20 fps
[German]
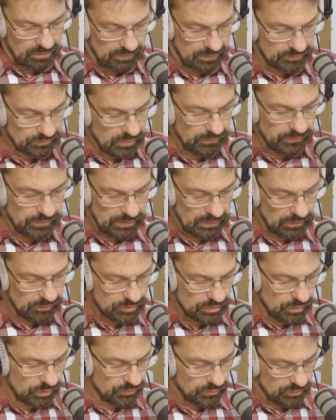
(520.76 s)
Was können wir daraus
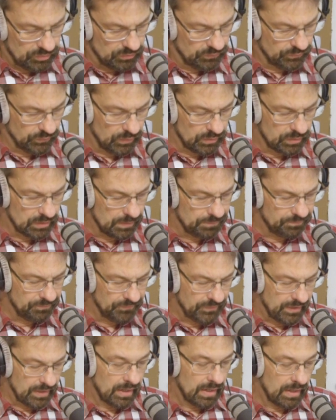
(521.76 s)
schlussfolgern?
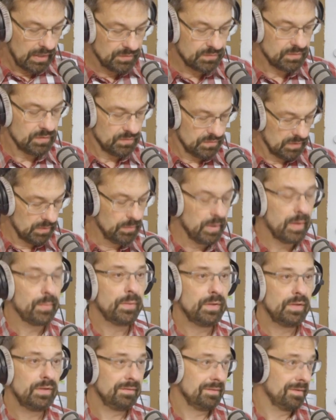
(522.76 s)
Der Geist ist im
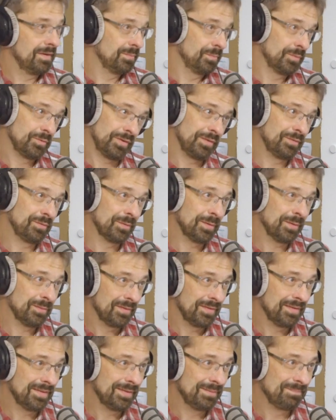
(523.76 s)
Himmel, er mhm. muss also Gott
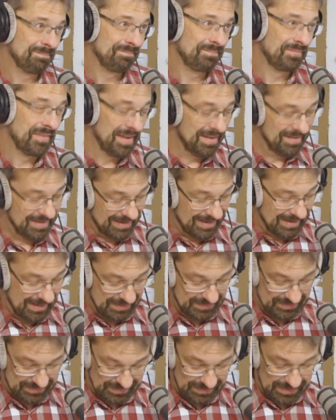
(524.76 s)
sein. Ja. Der
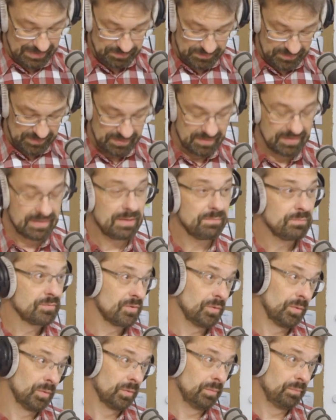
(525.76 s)
Geist gibt dem
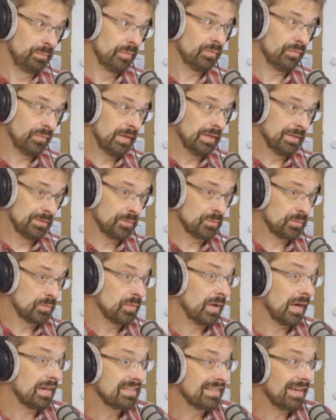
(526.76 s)
Sohn Befehl
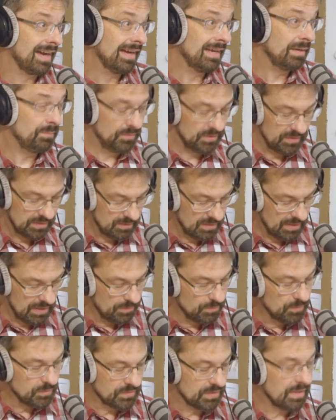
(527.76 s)
sozusagen, treibt ihn. Er
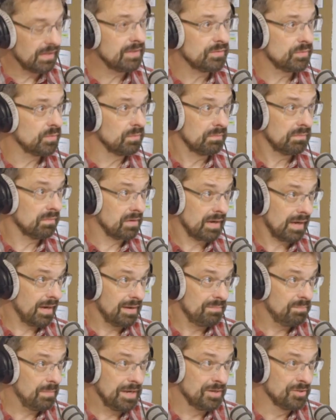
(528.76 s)
muss also
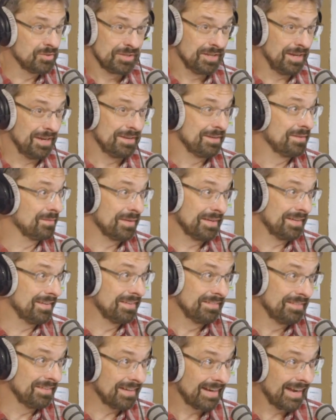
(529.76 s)
kein Mensch sein oder
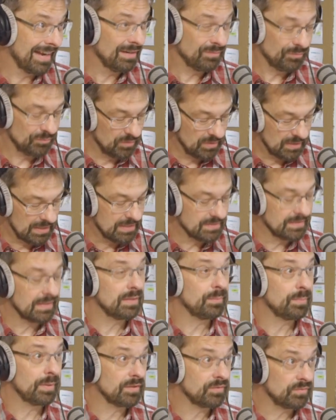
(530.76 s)
irgendeine Kraft, sondern er ist
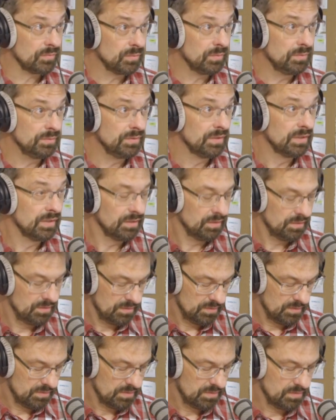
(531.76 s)
eine Person,
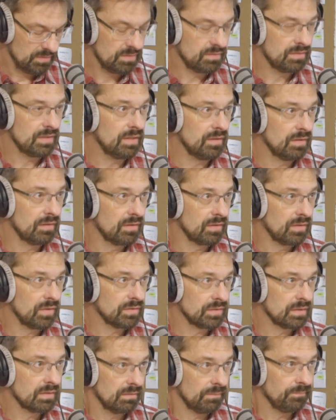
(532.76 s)
die
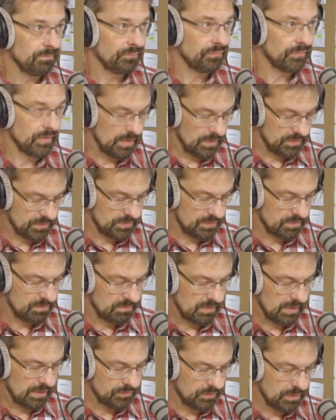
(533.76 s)
Gott ist.
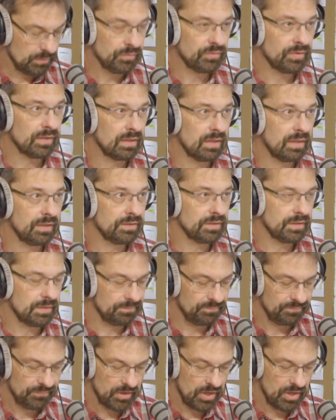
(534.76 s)
Also hier muss ein hin.